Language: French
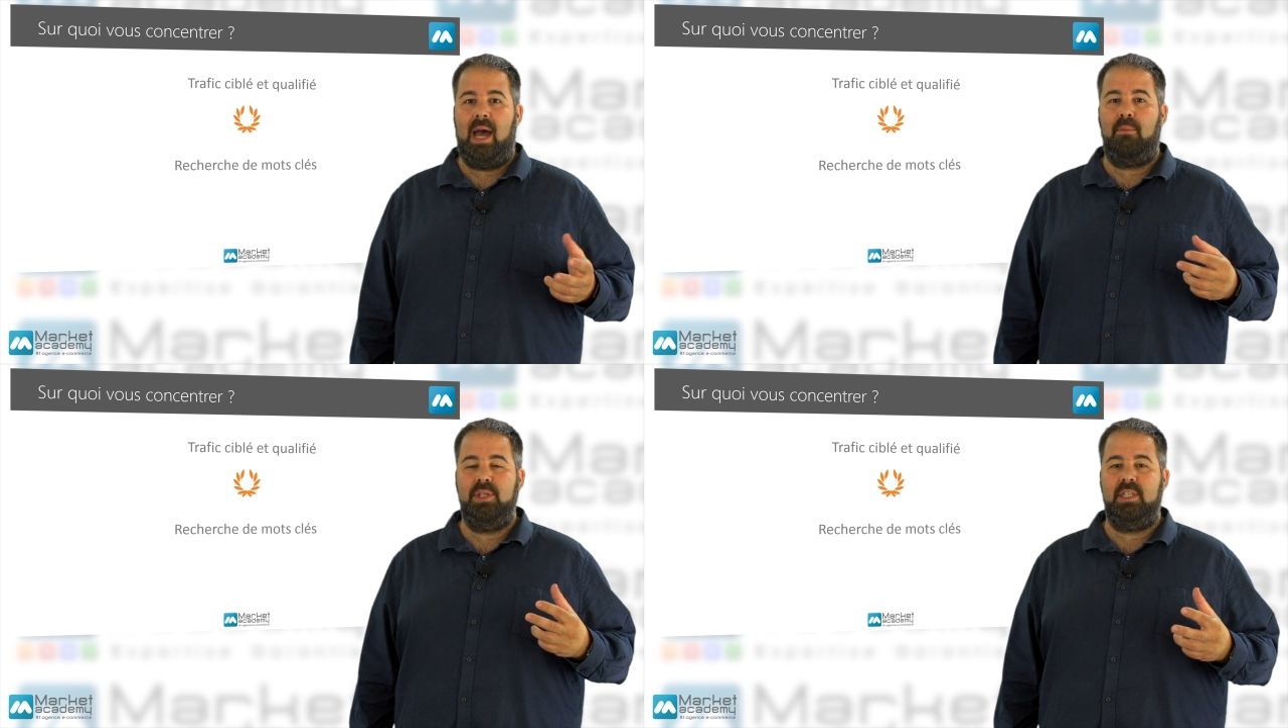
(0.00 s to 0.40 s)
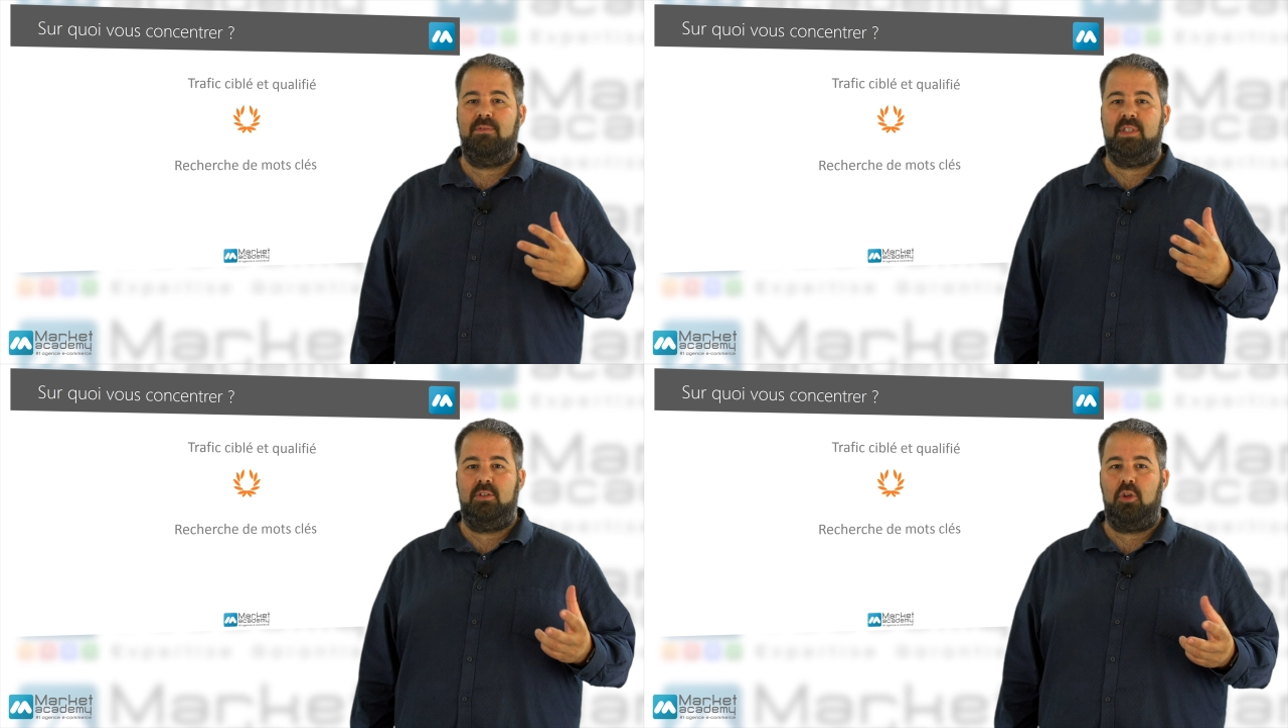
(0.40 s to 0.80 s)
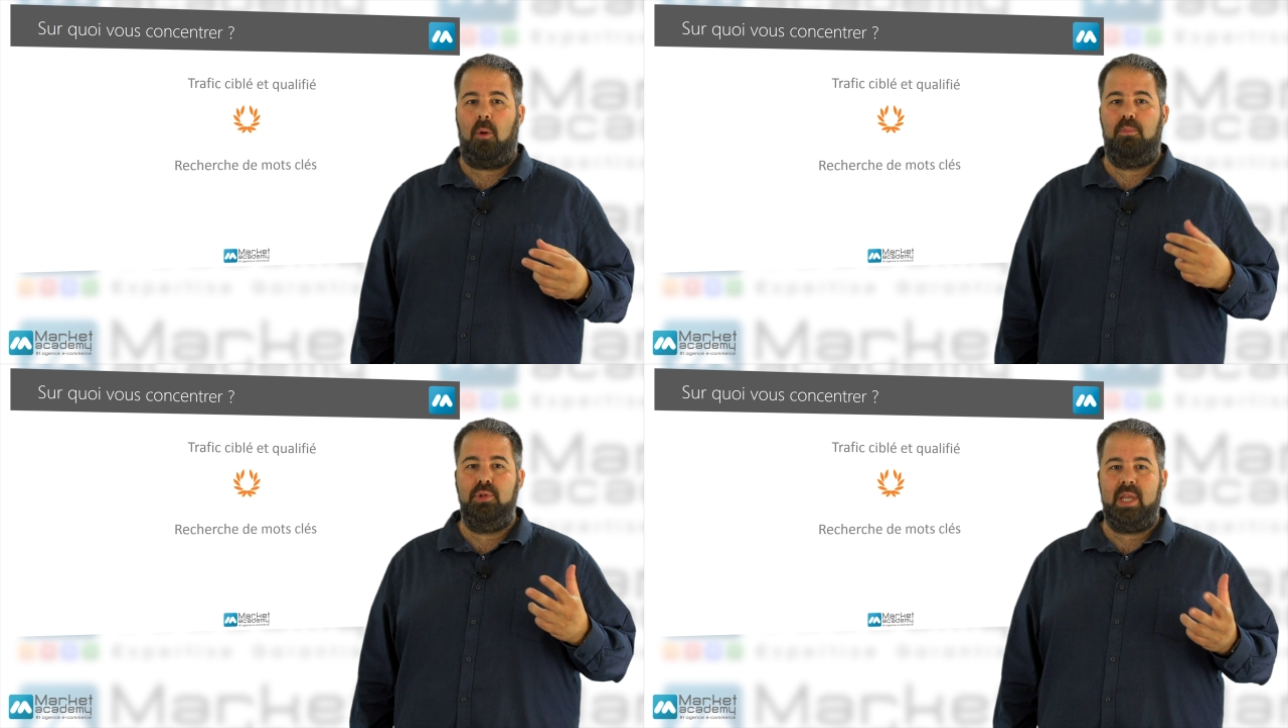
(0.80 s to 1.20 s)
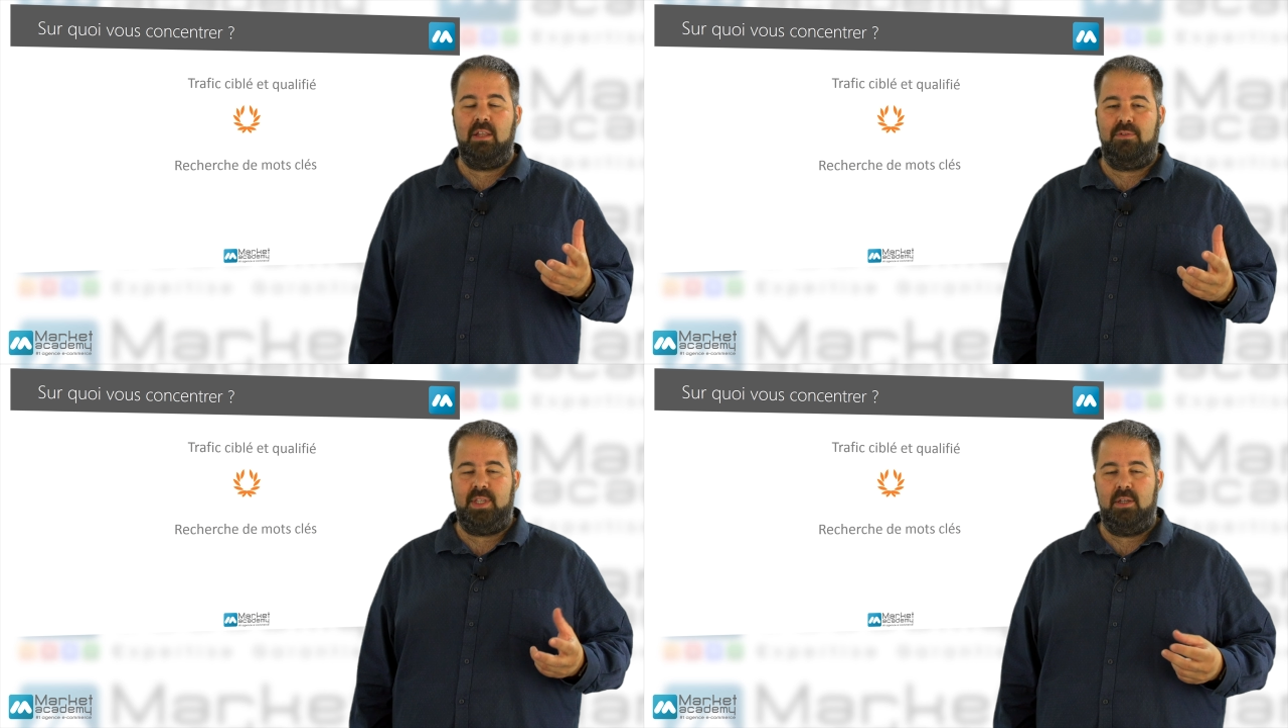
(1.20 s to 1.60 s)
amener des visiteurs plus
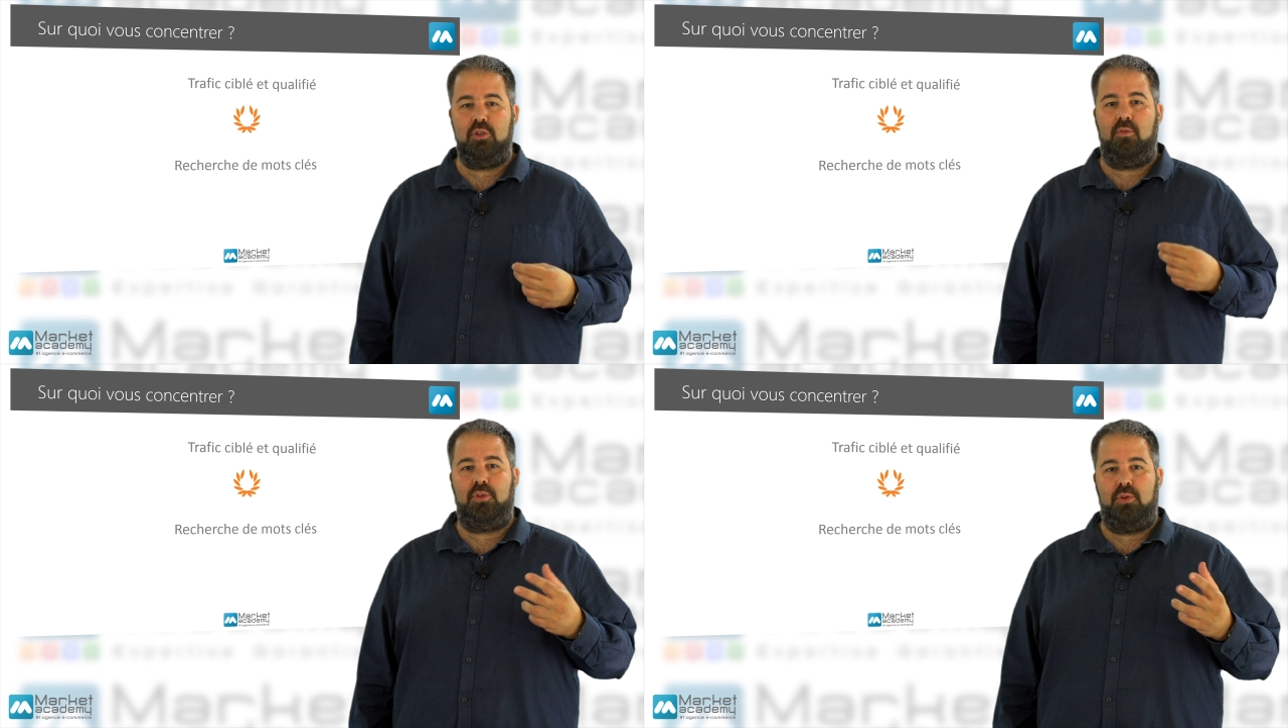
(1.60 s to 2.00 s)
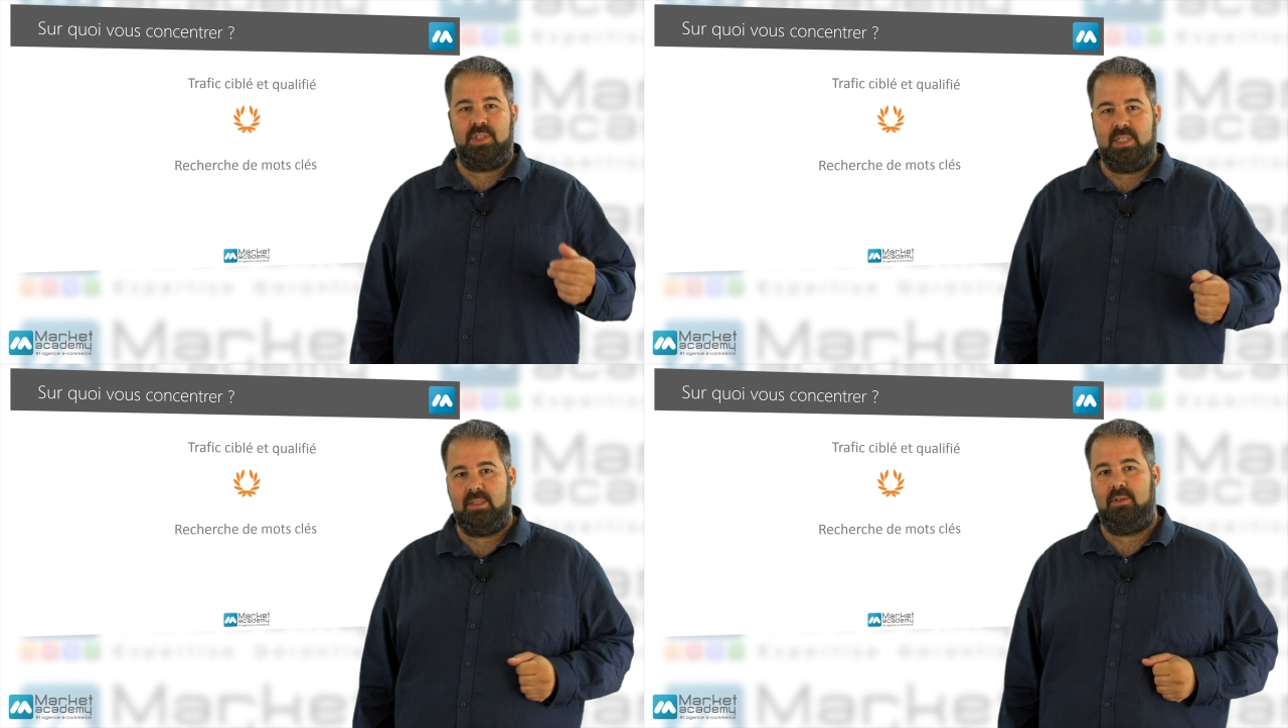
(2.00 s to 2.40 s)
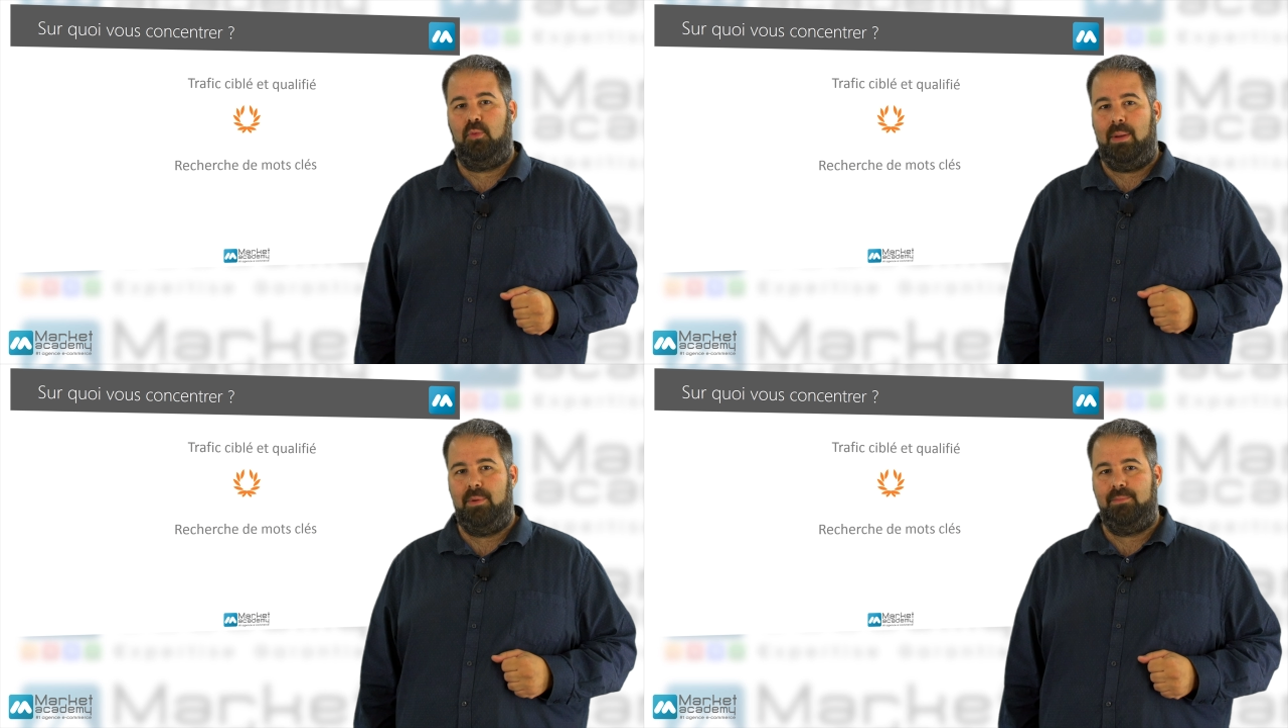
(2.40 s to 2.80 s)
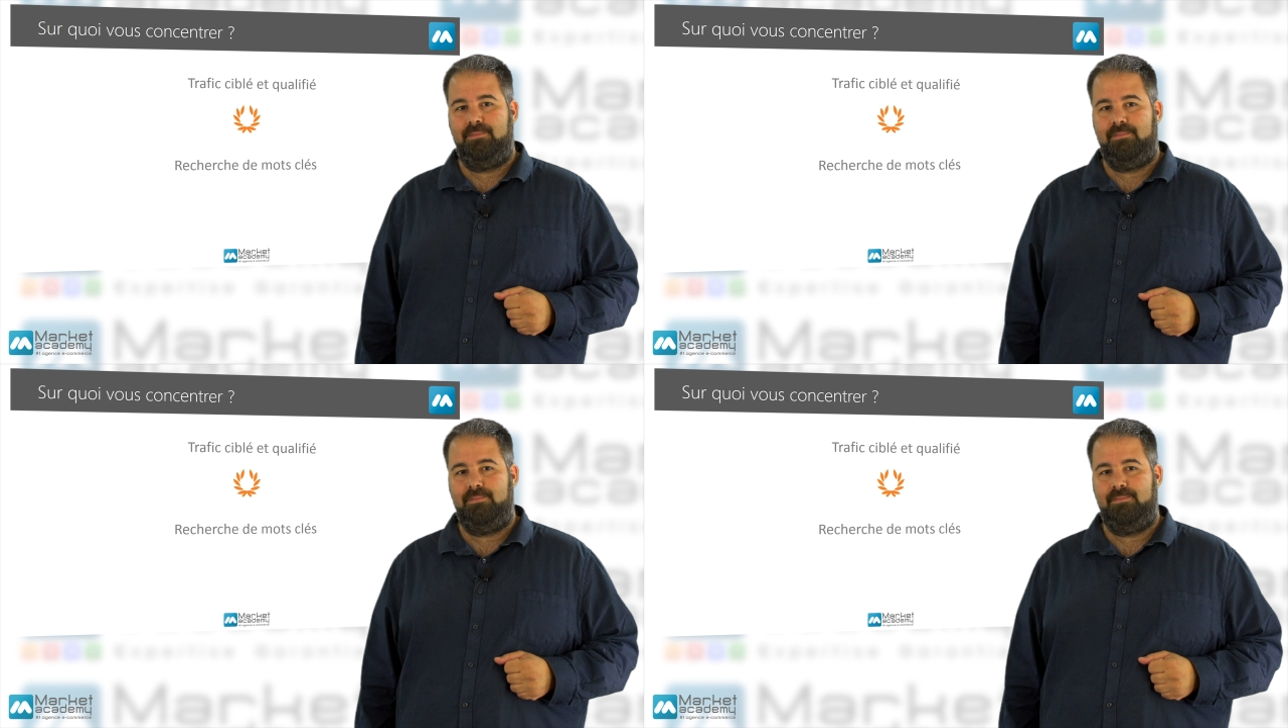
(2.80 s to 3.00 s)
qualifiés sur votre site web.